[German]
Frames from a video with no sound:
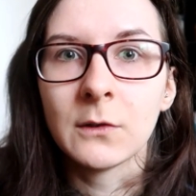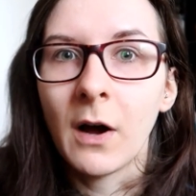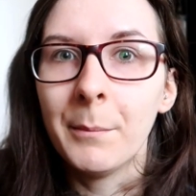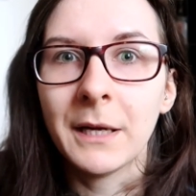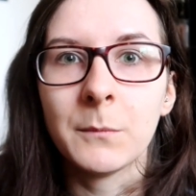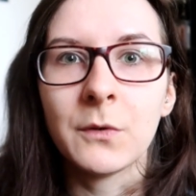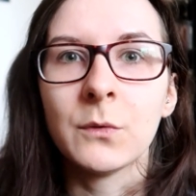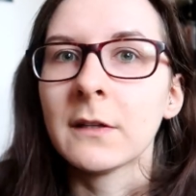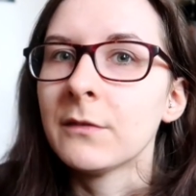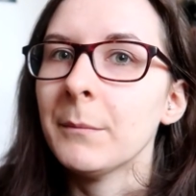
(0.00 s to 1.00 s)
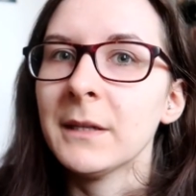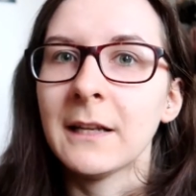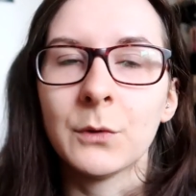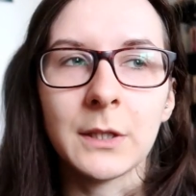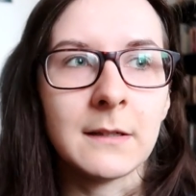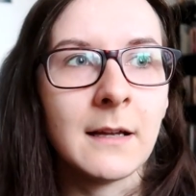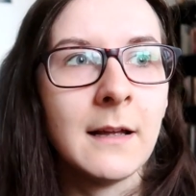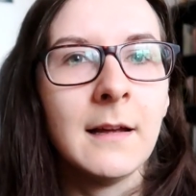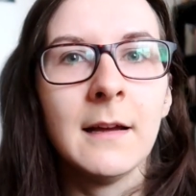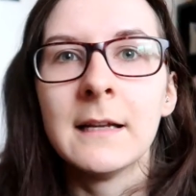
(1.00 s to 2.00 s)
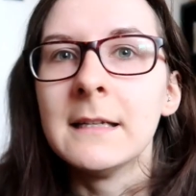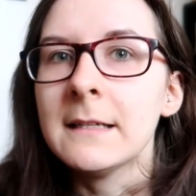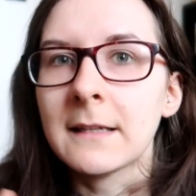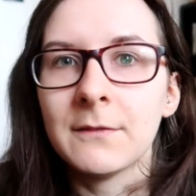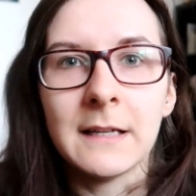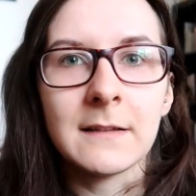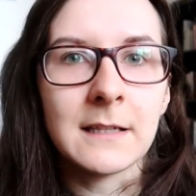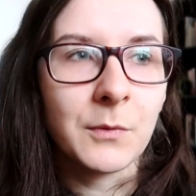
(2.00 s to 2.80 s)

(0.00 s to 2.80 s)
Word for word: noch arbeiten müssen und das wäre mir dann wirklich nichts gewesen.